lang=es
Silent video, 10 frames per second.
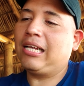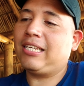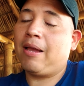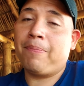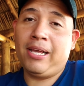
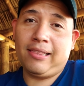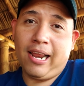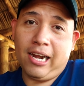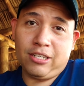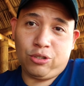Así que
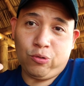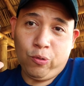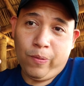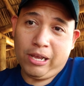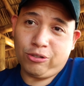pueden traer
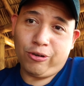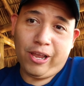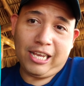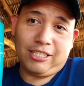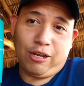su
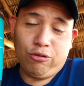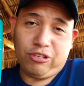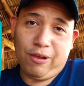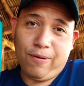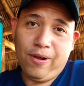vaso
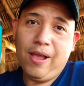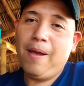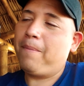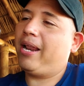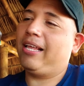exclusivo
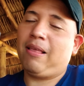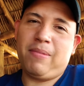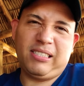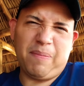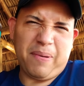para que
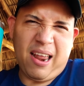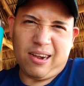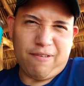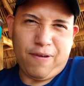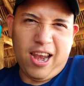también se
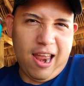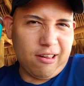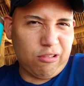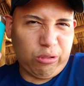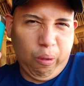puedan
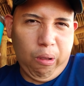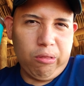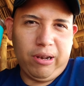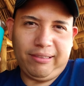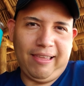refilar
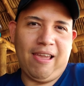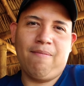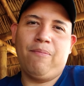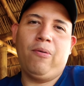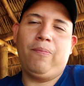todo el
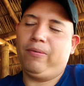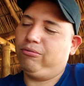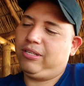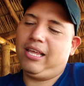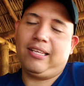tiempo
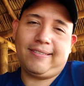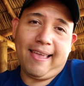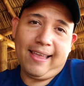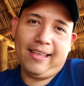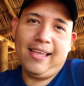que ustedes
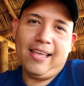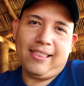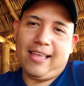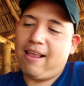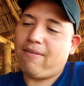deseen
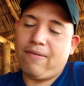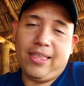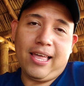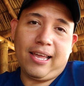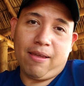de la
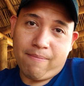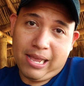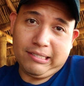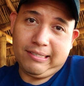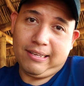bebida que
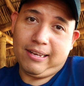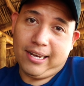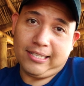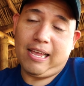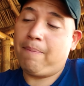más
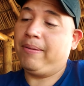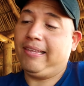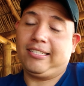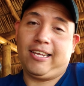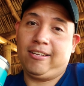les
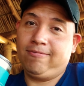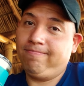apetezca.